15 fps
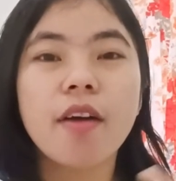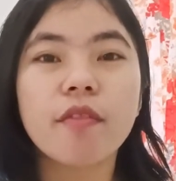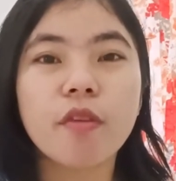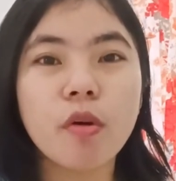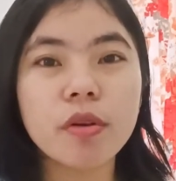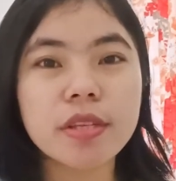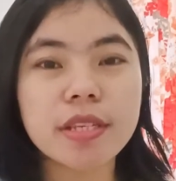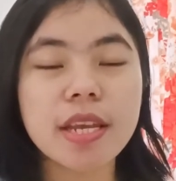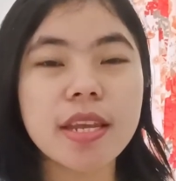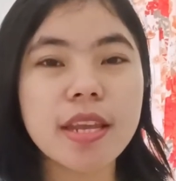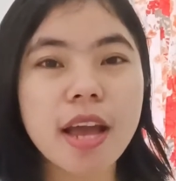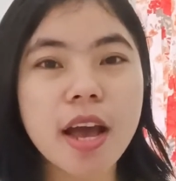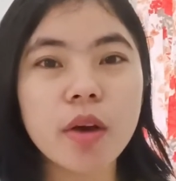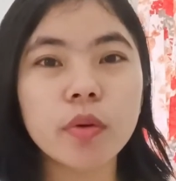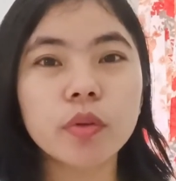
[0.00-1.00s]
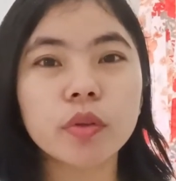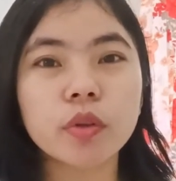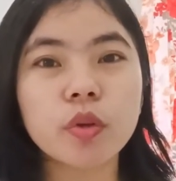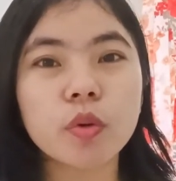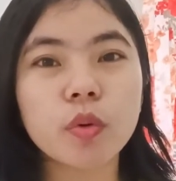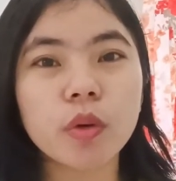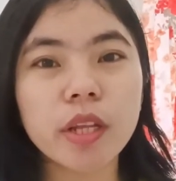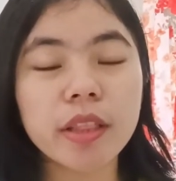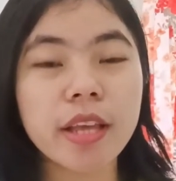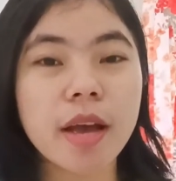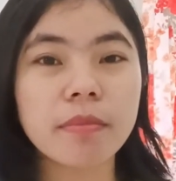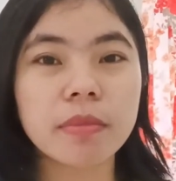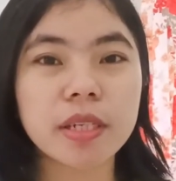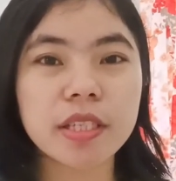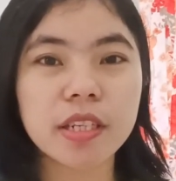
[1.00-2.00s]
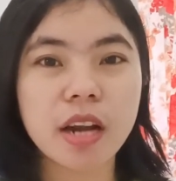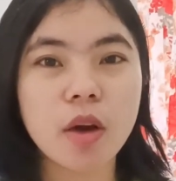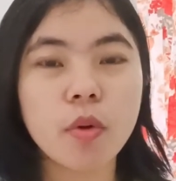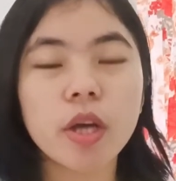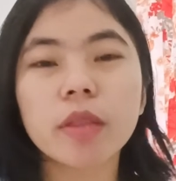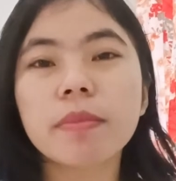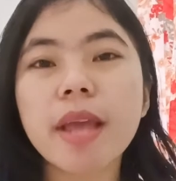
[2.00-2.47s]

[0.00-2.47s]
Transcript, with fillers: fungsinya untuk kulit yang berjerawat.